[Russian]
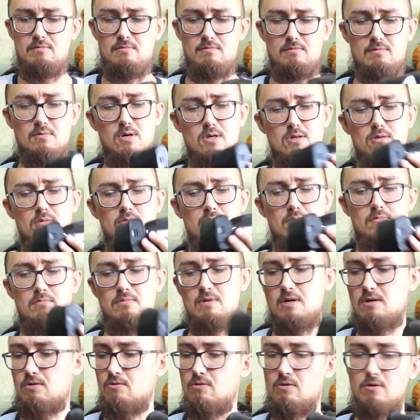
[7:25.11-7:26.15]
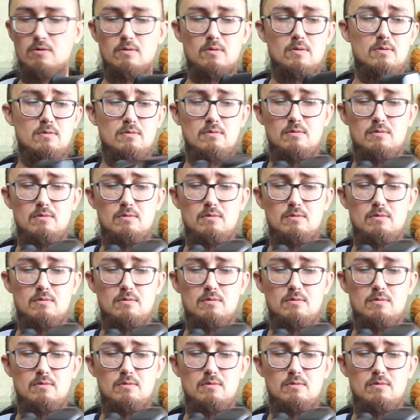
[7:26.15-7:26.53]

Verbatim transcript: Вот, такой вот.